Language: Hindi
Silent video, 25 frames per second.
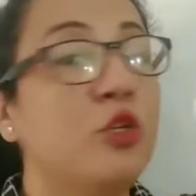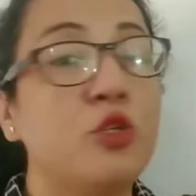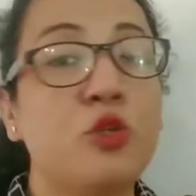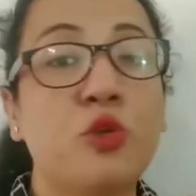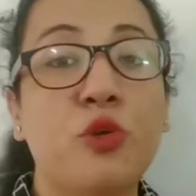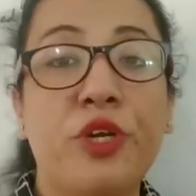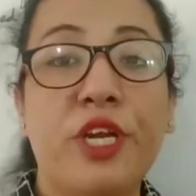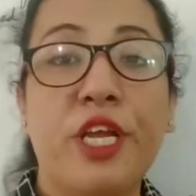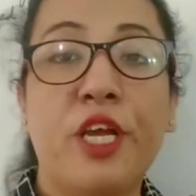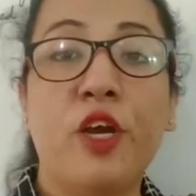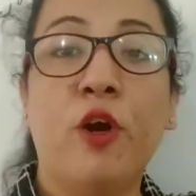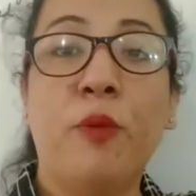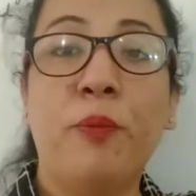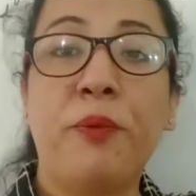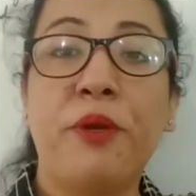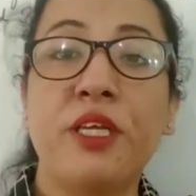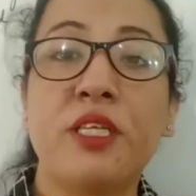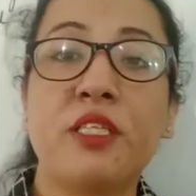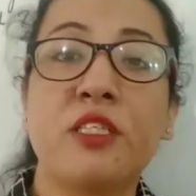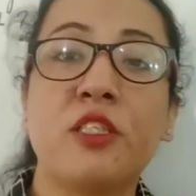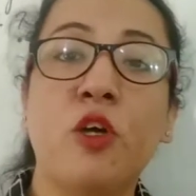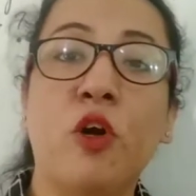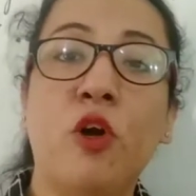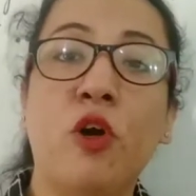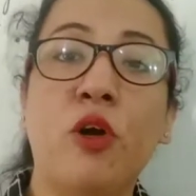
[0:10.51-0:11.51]
सो रे
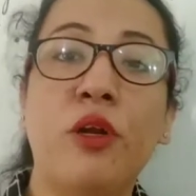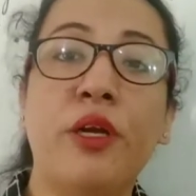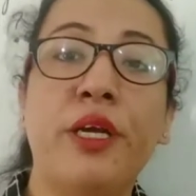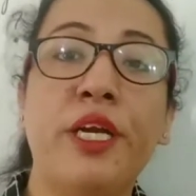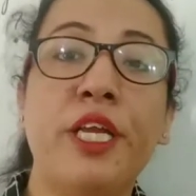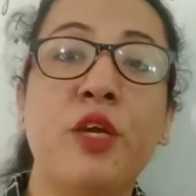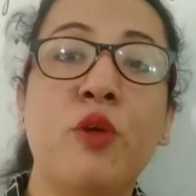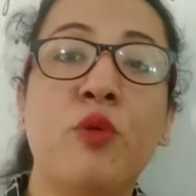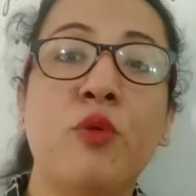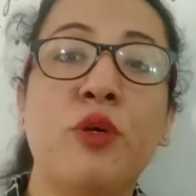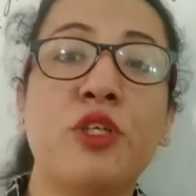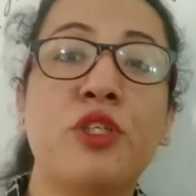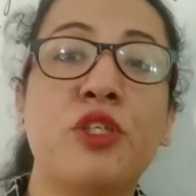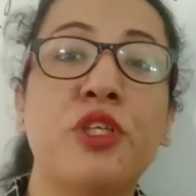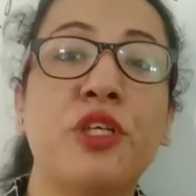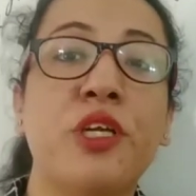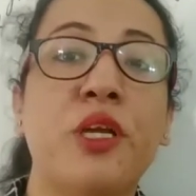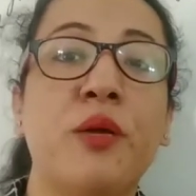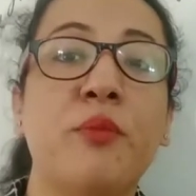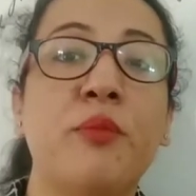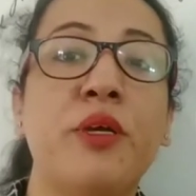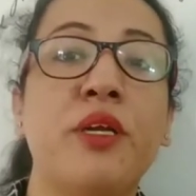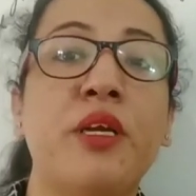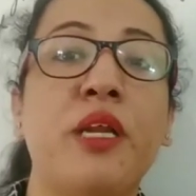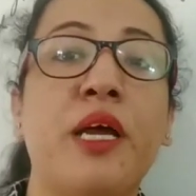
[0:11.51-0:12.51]
ऑप्टिक्स का ऑलरेडी क्वेश्चन
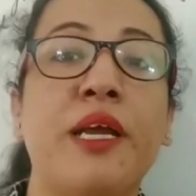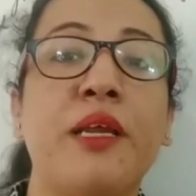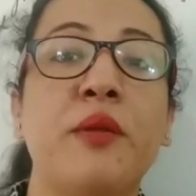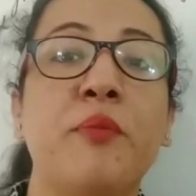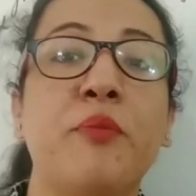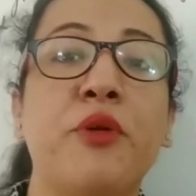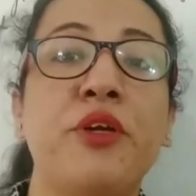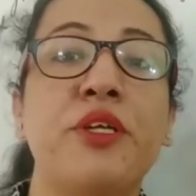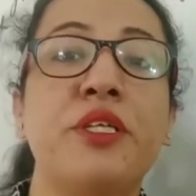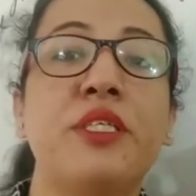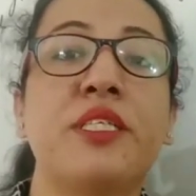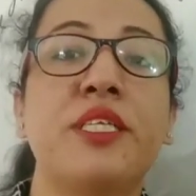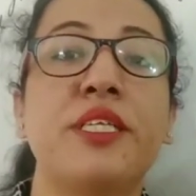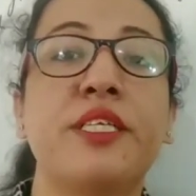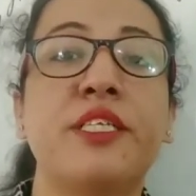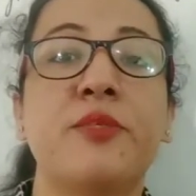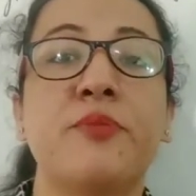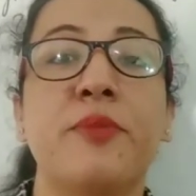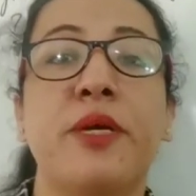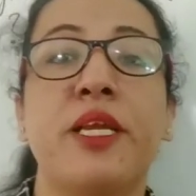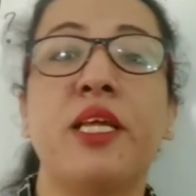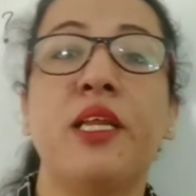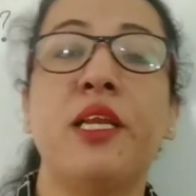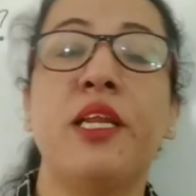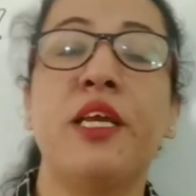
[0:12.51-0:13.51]
नंबर 9.6
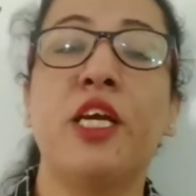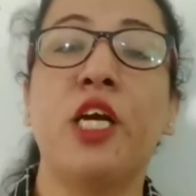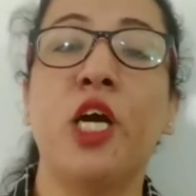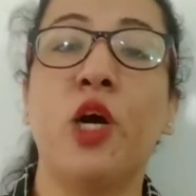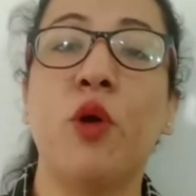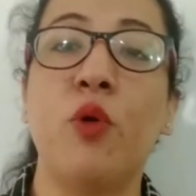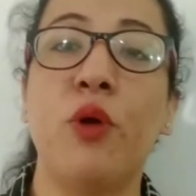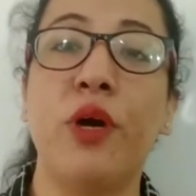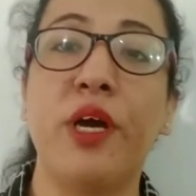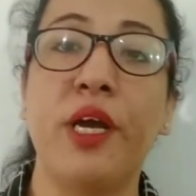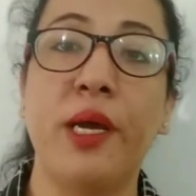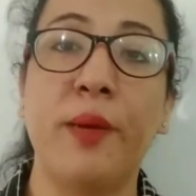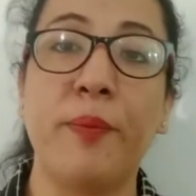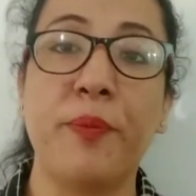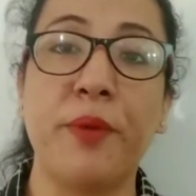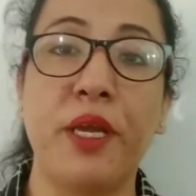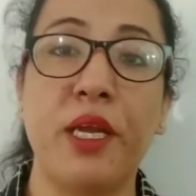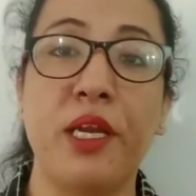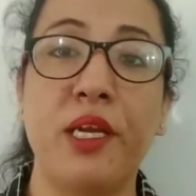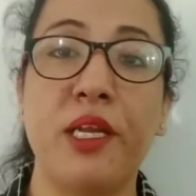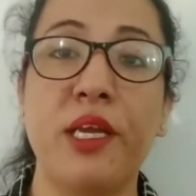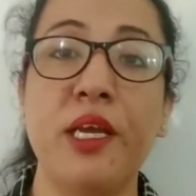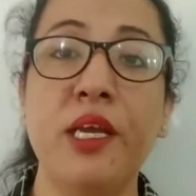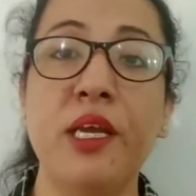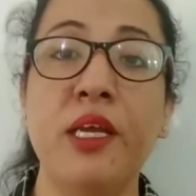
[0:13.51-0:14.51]
मैंने लिखा हुआ है
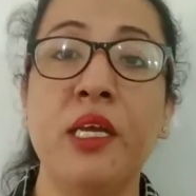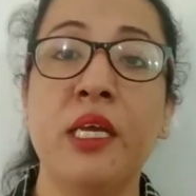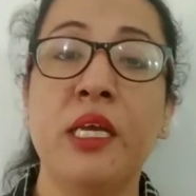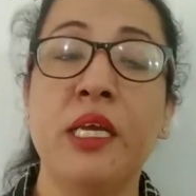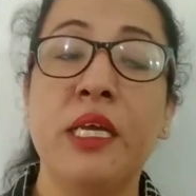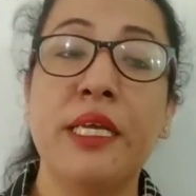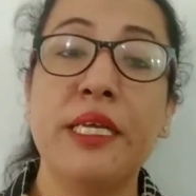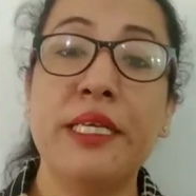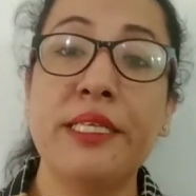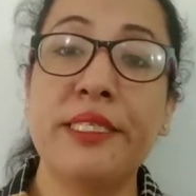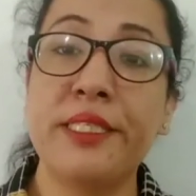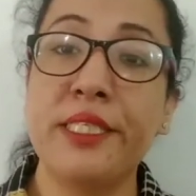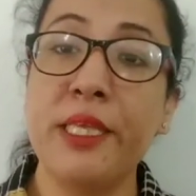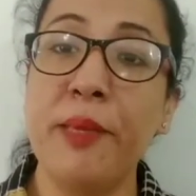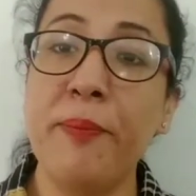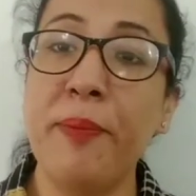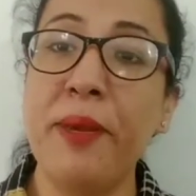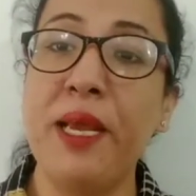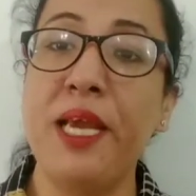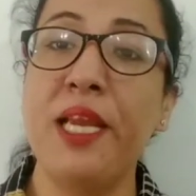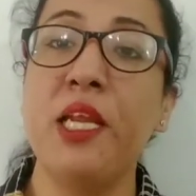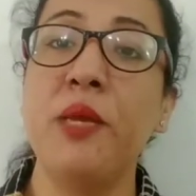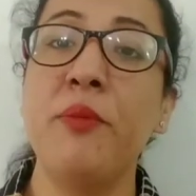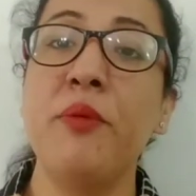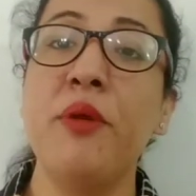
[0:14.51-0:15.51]
आपके लिए इससे
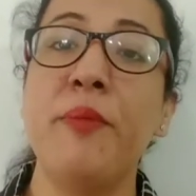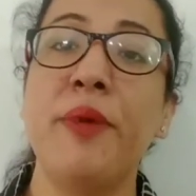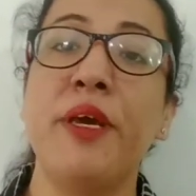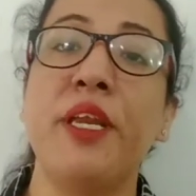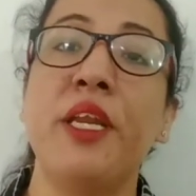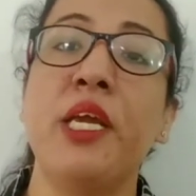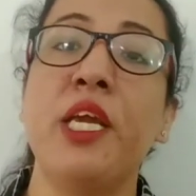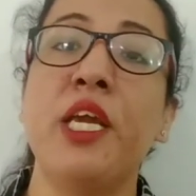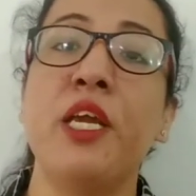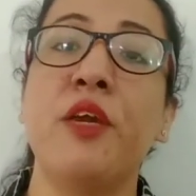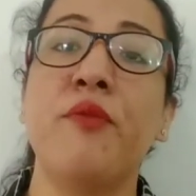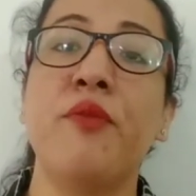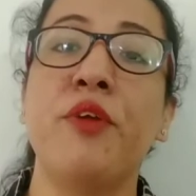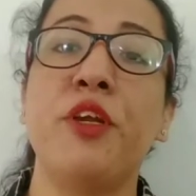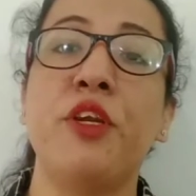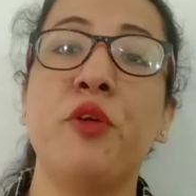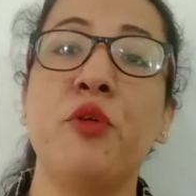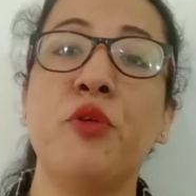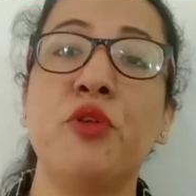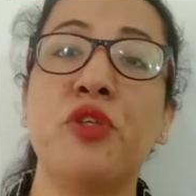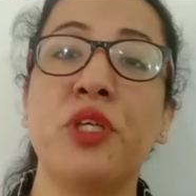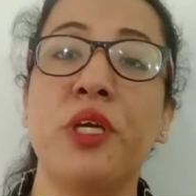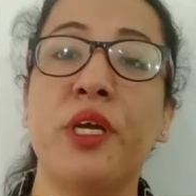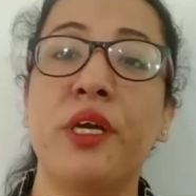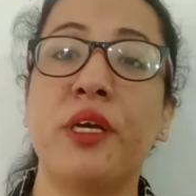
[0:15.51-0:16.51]
पहले भी मैंने एक
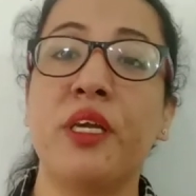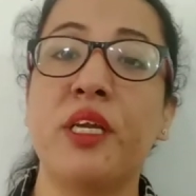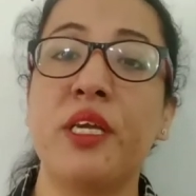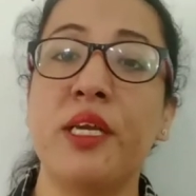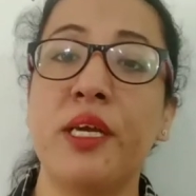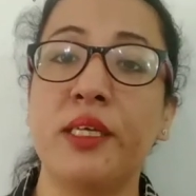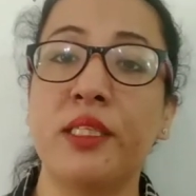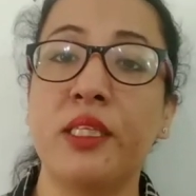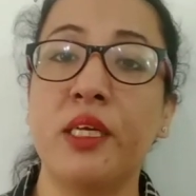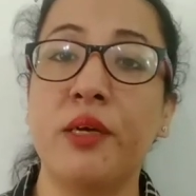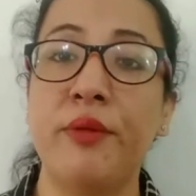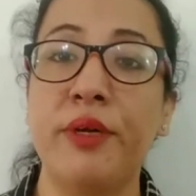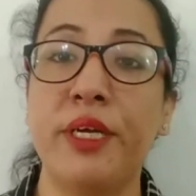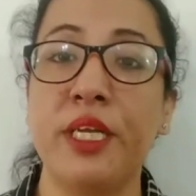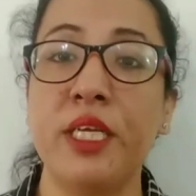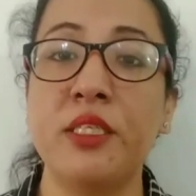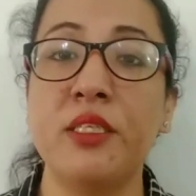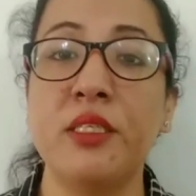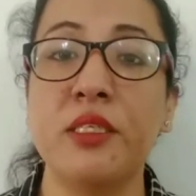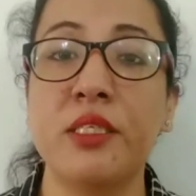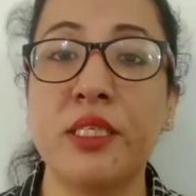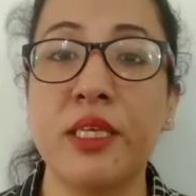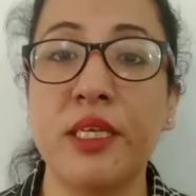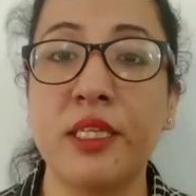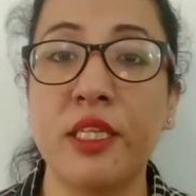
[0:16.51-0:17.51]
वीडियो शेयर किया था बेटे
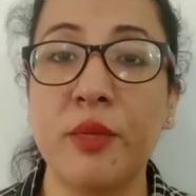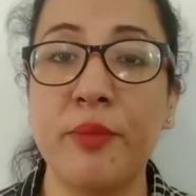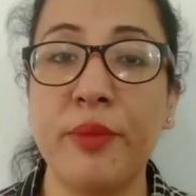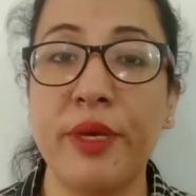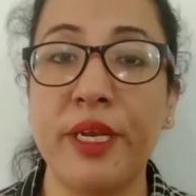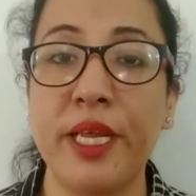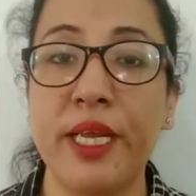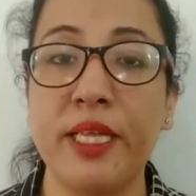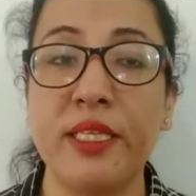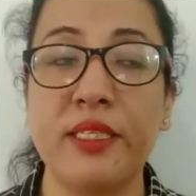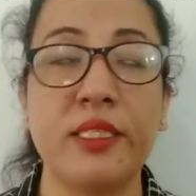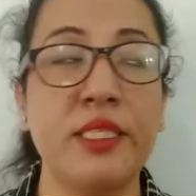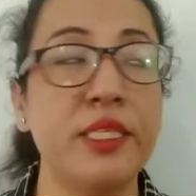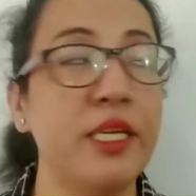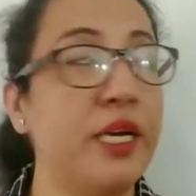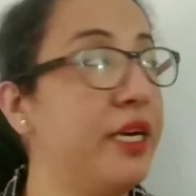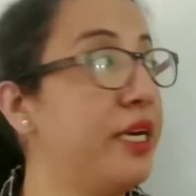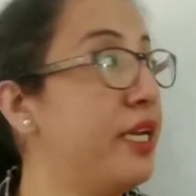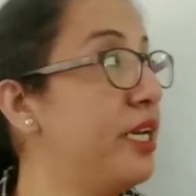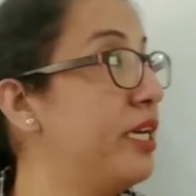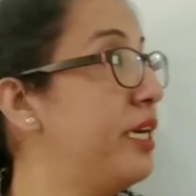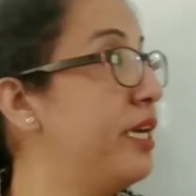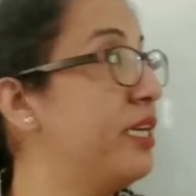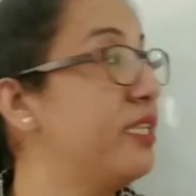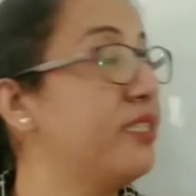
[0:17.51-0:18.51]
जिसके अंदर मैंने एन
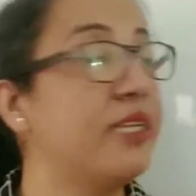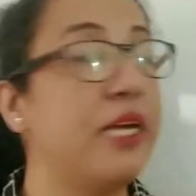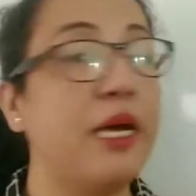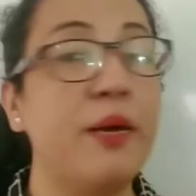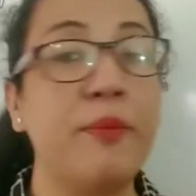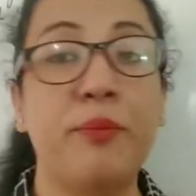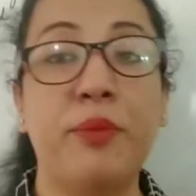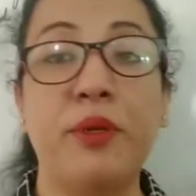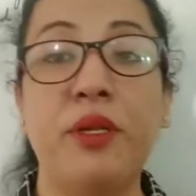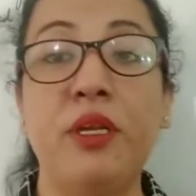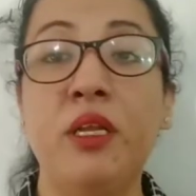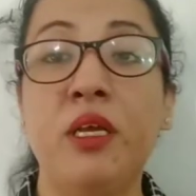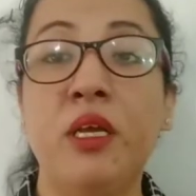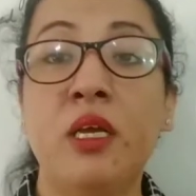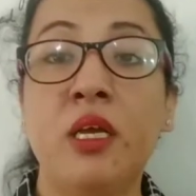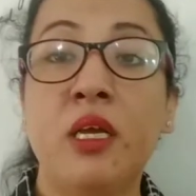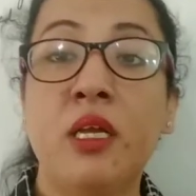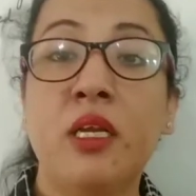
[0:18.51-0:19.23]
e का एग्जाम्पल